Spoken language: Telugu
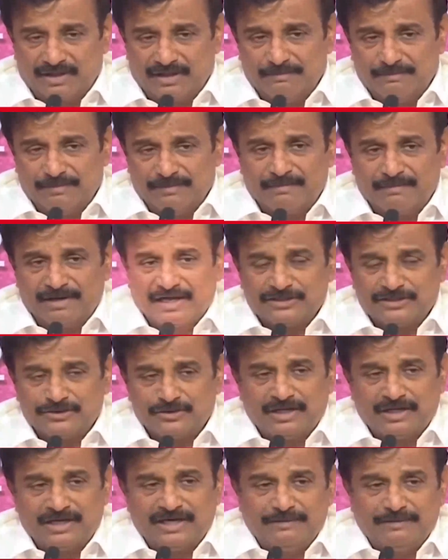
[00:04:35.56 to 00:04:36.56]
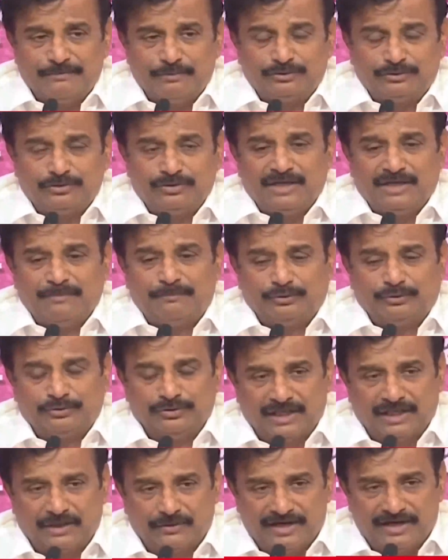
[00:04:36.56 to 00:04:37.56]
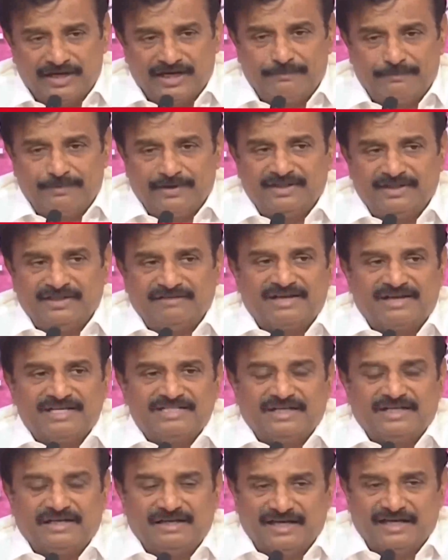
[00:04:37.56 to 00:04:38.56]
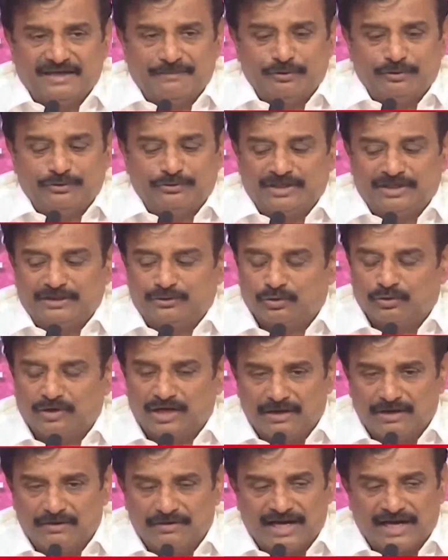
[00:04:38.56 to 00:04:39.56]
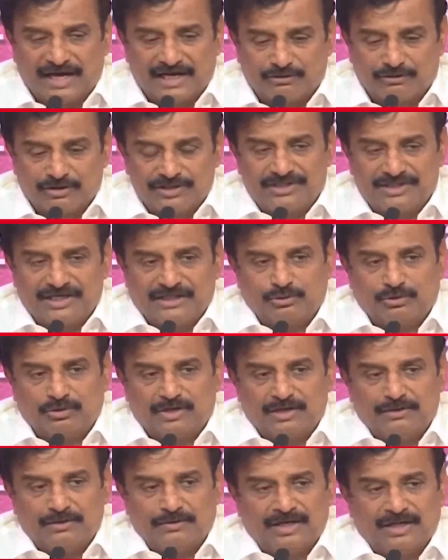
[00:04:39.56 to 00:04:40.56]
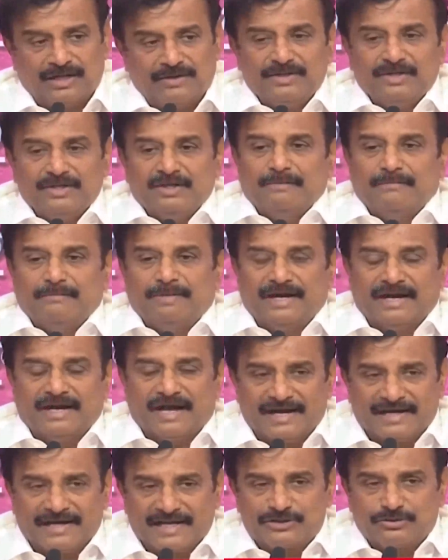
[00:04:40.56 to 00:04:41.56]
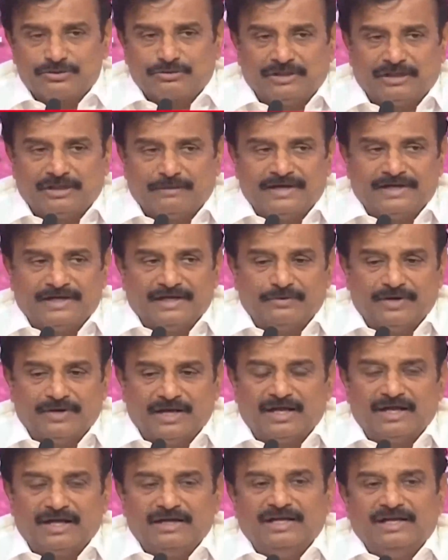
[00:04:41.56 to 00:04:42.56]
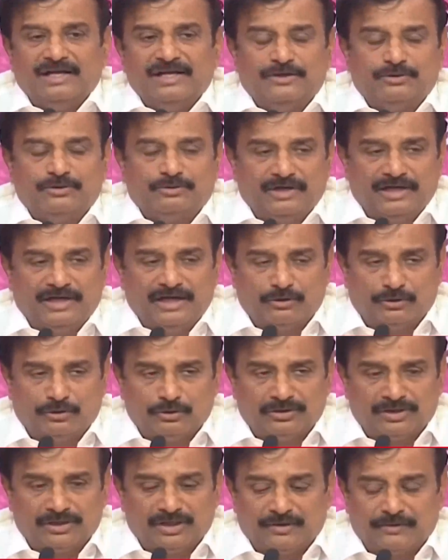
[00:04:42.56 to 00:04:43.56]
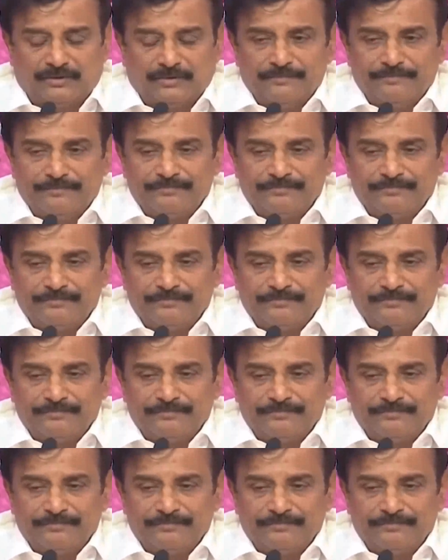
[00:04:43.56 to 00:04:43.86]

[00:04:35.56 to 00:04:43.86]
మన మొక్కజొన్నలు ఎండిపోతున్నాయి పొద్దుతిరుగుడు ఎండిపోయింది వరిసేనులు ఎండిపోతున్నాయి తుకాలు నాటుకొచ్చిన తుకాలు కూడా మరి నాటేసుకుందామంటే కూడా నీళ్ళు నీళ్ళు వదులుతలేరు